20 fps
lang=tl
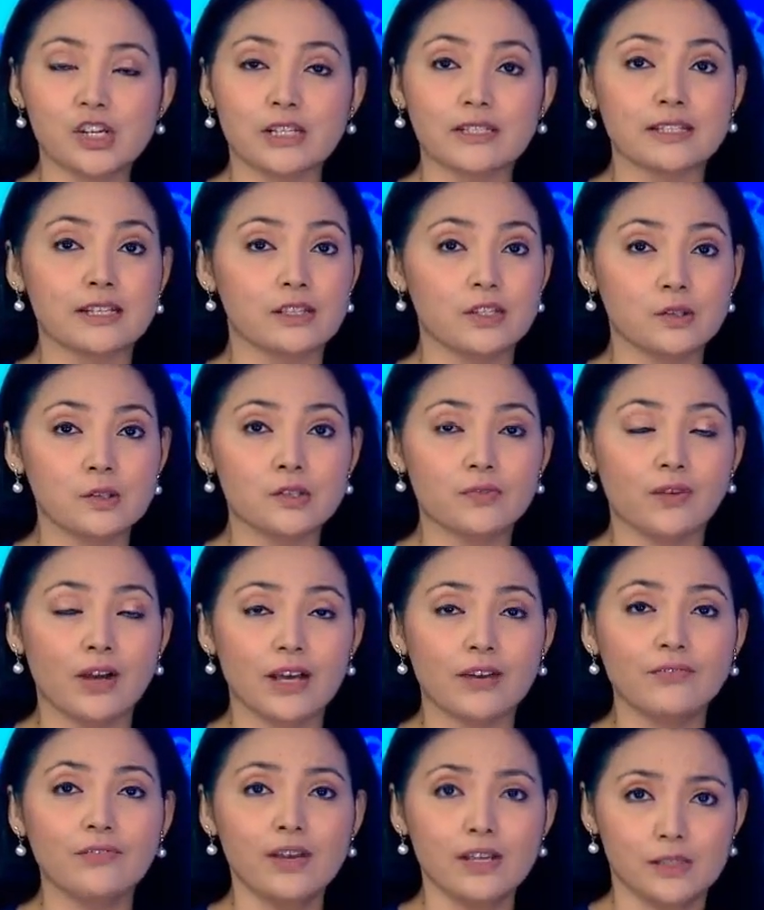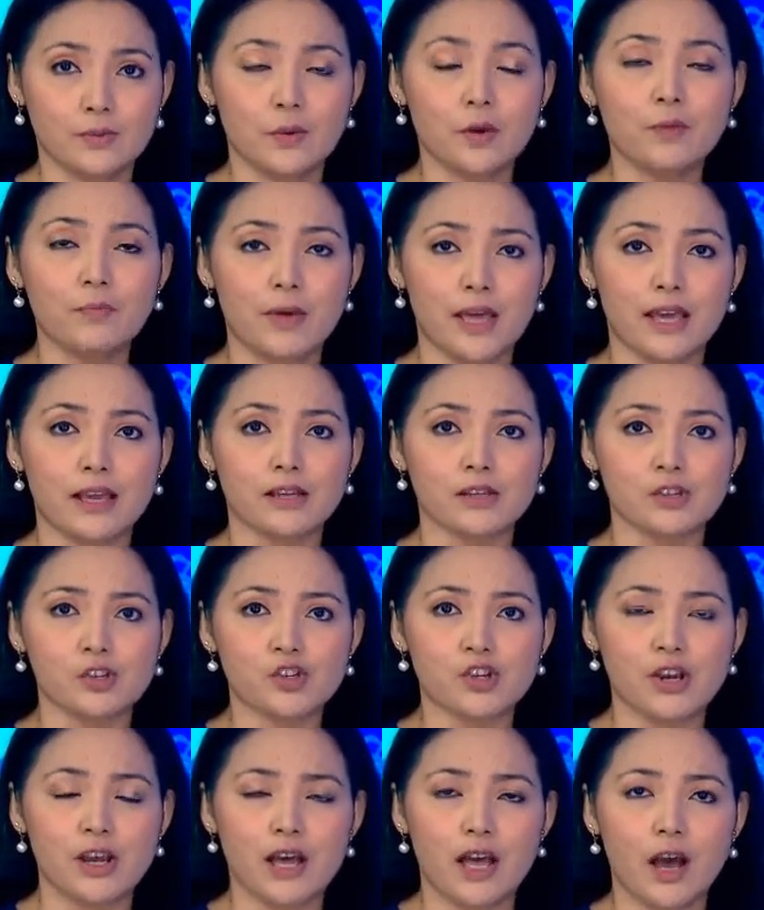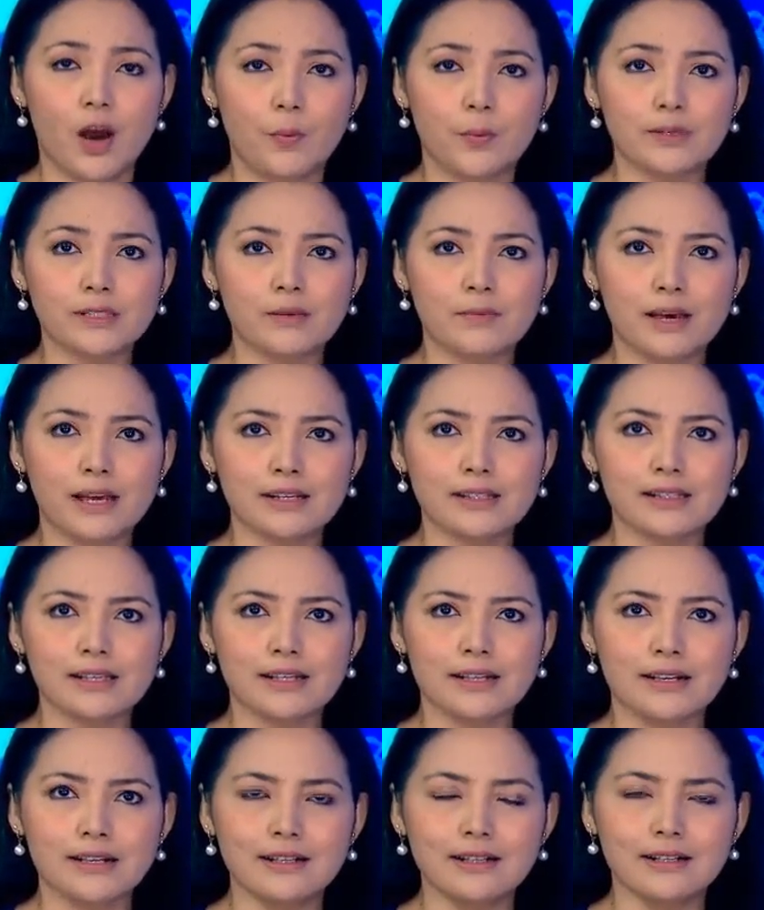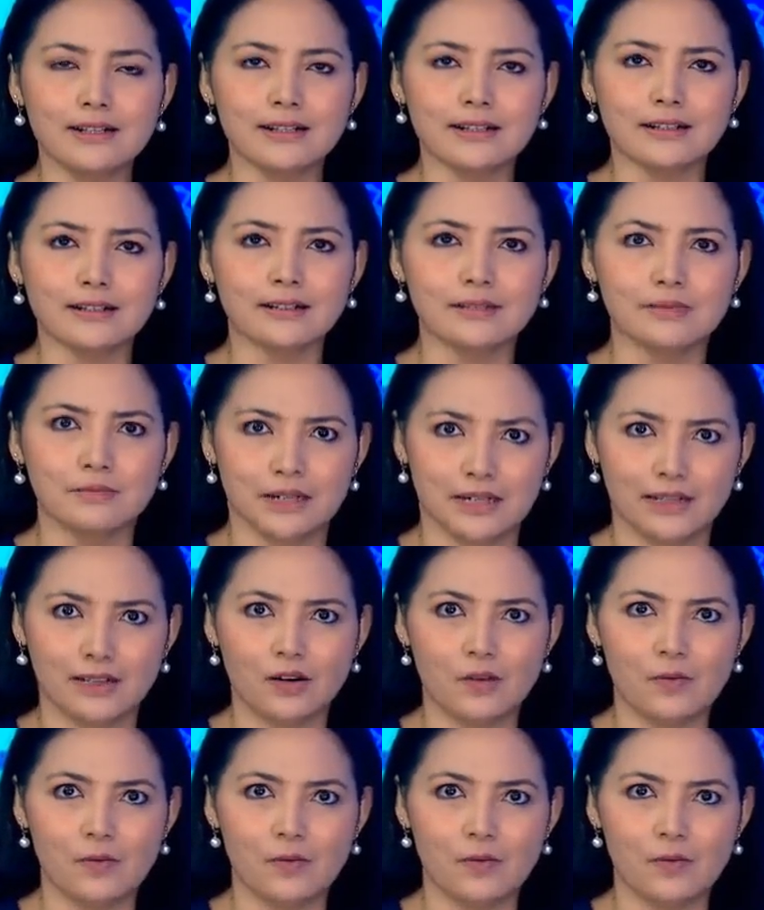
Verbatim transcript: at sa News5 Facebook page. Ako po si Maricel Halili. Magandang